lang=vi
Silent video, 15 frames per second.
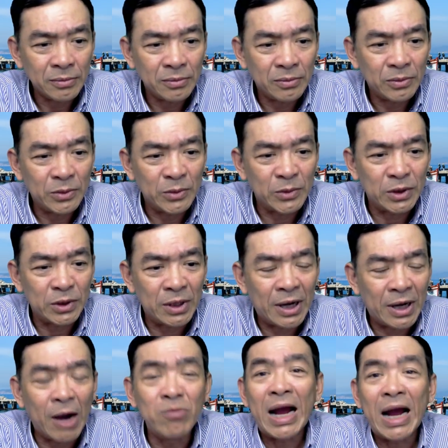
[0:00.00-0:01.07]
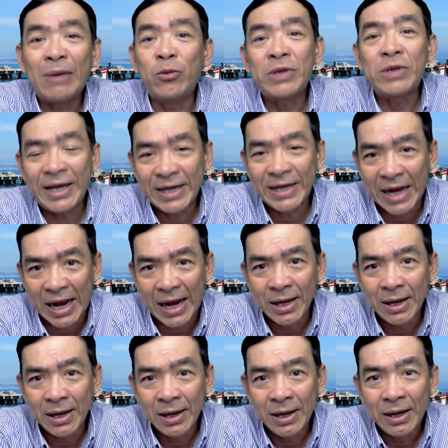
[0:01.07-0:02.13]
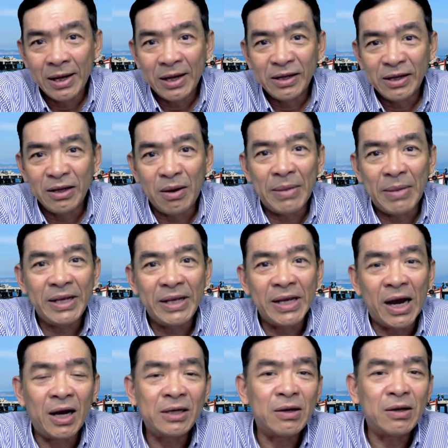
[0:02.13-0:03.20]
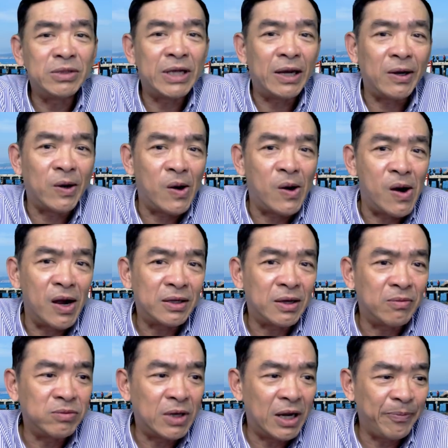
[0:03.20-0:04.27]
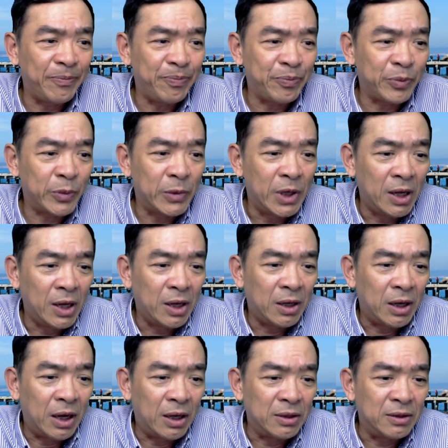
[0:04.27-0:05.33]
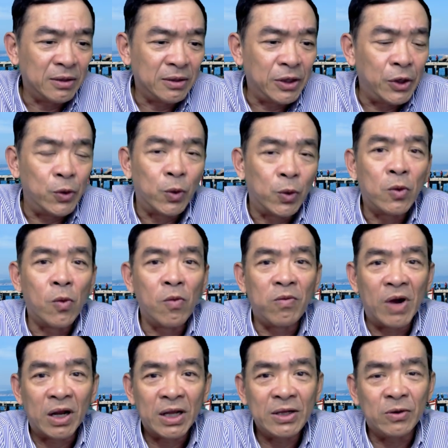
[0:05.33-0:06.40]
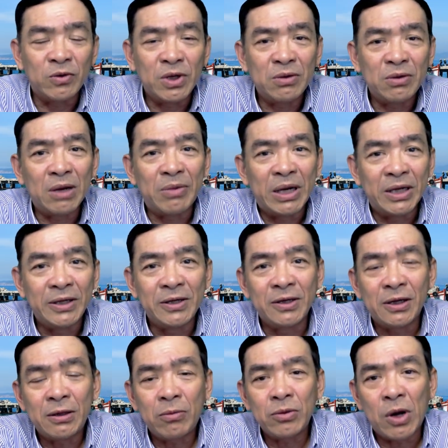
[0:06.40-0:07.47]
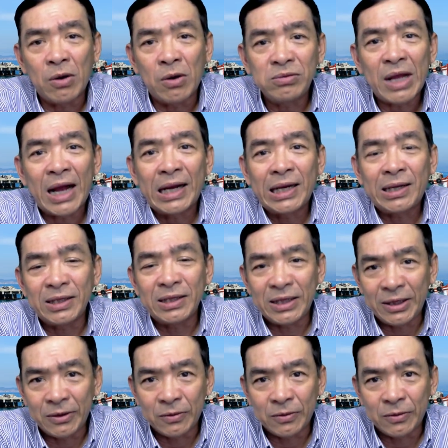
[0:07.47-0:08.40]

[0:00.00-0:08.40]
um, không ai muốn thấy cả nhưng mà bây giờ ở trong Sài Gòn ở trong um, à, nhiều cái khu vực ví dụ như giờ Bình Dương cái tốc độ cũng tăng rất là nhiều